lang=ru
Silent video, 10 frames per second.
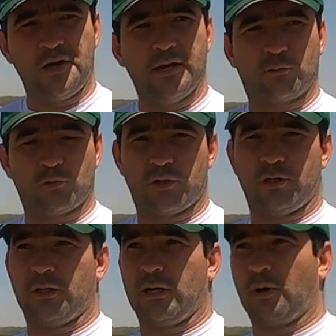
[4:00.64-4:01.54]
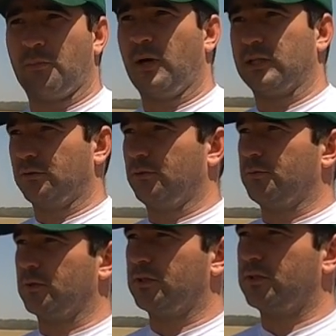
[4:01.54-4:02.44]
лет уже
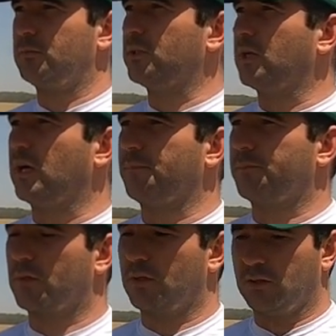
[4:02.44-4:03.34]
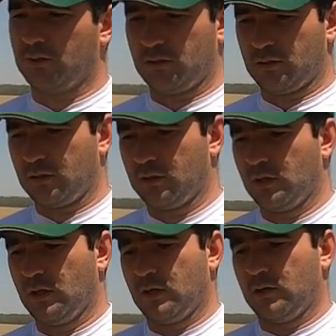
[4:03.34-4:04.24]
обрабатываем семена э,
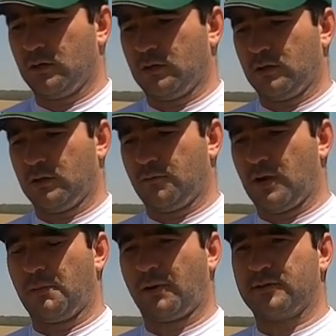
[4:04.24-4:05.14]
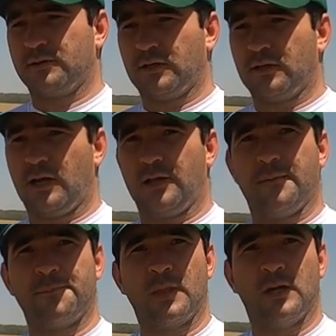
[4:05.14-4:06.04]
э, с
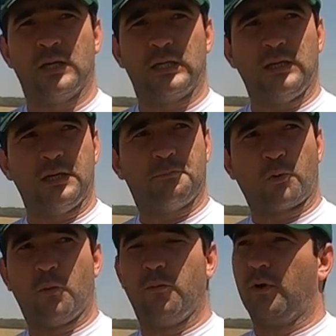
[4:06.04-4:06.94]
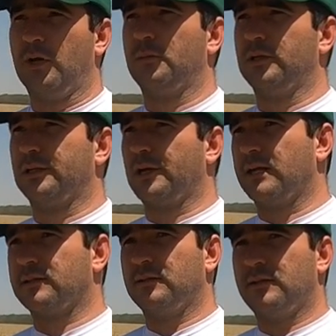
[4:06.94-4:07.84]
интегралом. И пробовали мы
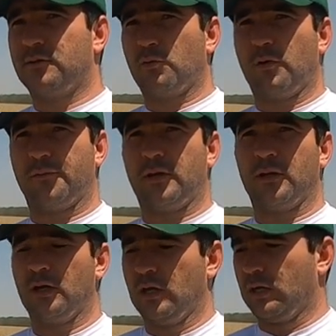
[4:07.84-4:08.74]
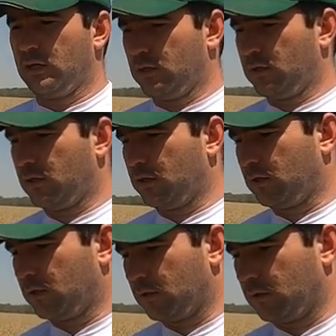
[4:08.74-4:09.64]
разные дозировки.
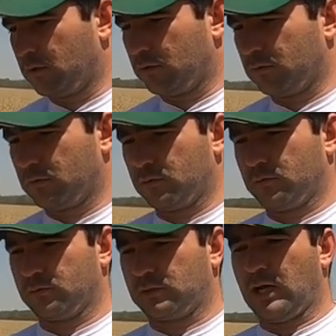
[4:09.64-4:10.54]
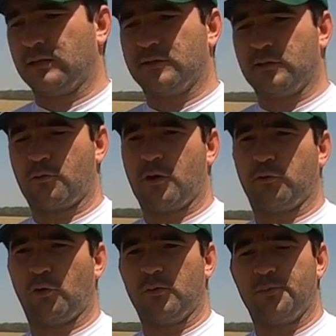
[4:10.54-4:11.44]
Э, та дозировка, к
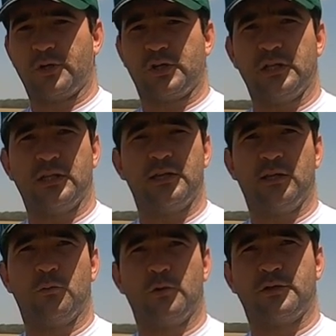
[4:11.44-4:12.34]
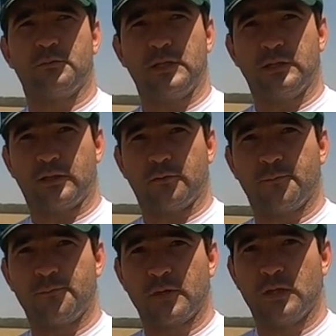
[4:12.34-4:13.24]
которой мы пришли, это 1,8 литров.